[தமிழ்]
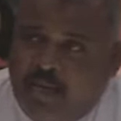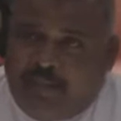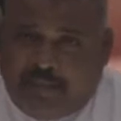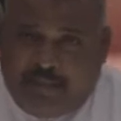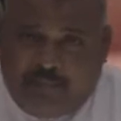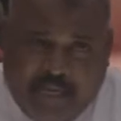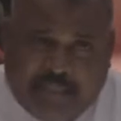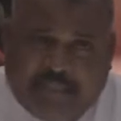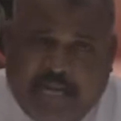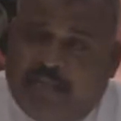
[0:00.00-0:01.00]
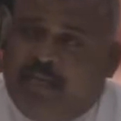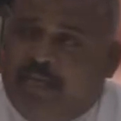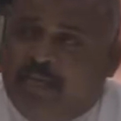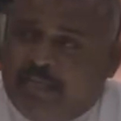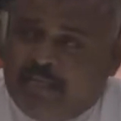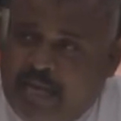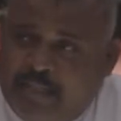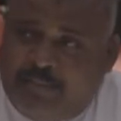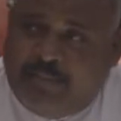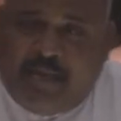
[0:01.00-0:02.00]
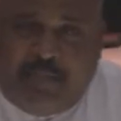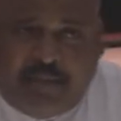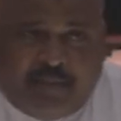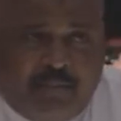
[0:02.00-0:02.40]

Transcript: மற்றும் இந்த அரசாங்கத்தில் இருந்த ஜனாதிபதிகள் மற்றும்